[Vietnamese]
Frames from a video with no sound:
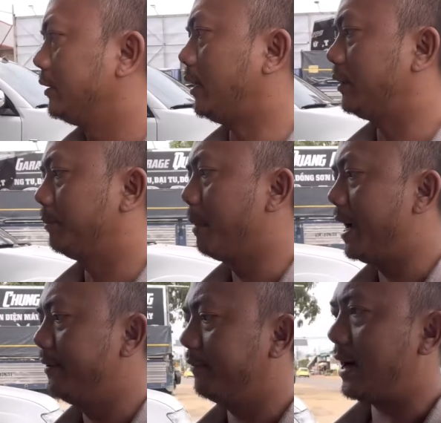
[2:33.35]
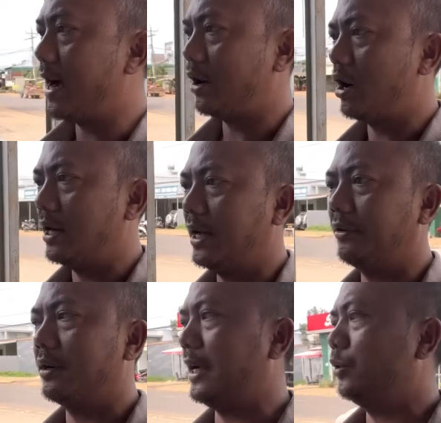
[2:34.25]
rất bền và gọi là
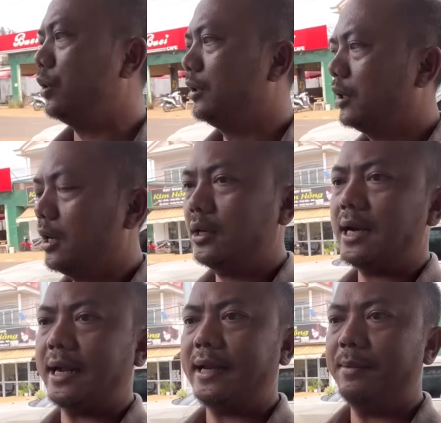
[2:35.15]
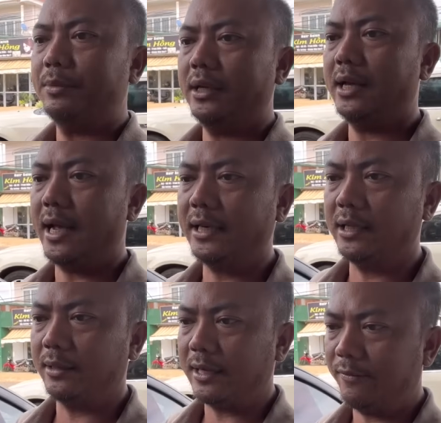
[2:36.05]
nó lành luôn đó, đăng kiểm thì hết
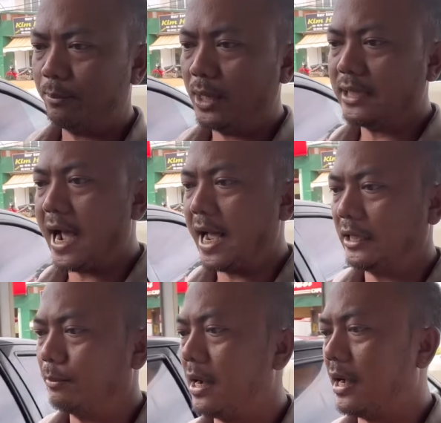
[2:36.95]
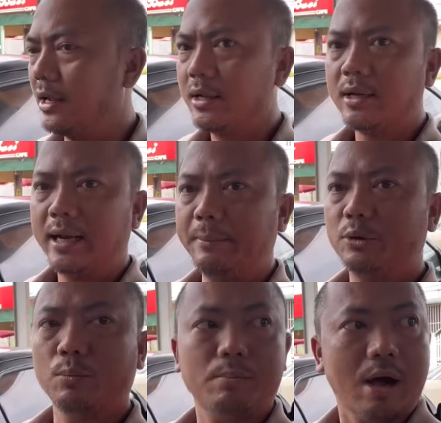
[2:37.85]
nhưng mà mới gia hạn nhưng mà em
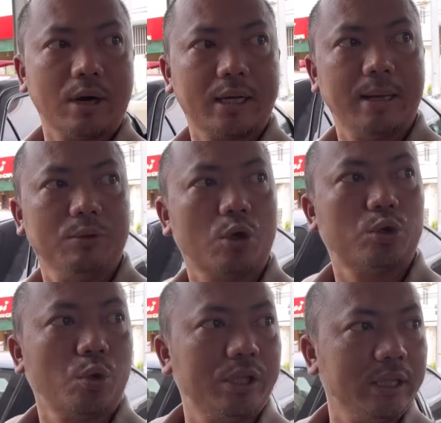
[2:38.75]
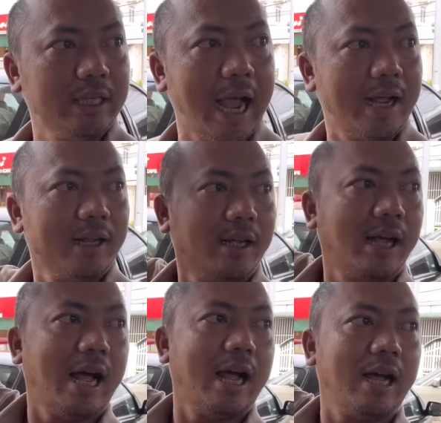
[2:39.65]
chung bao đăng kiểm cho cô chú anh chị dạ
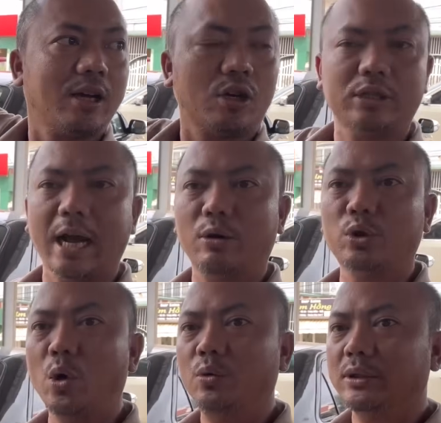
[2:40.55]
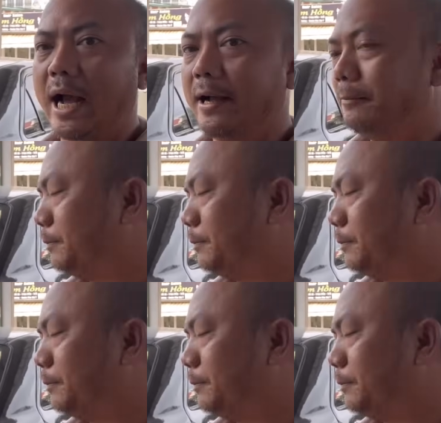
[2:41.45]
à, con chào chú dạ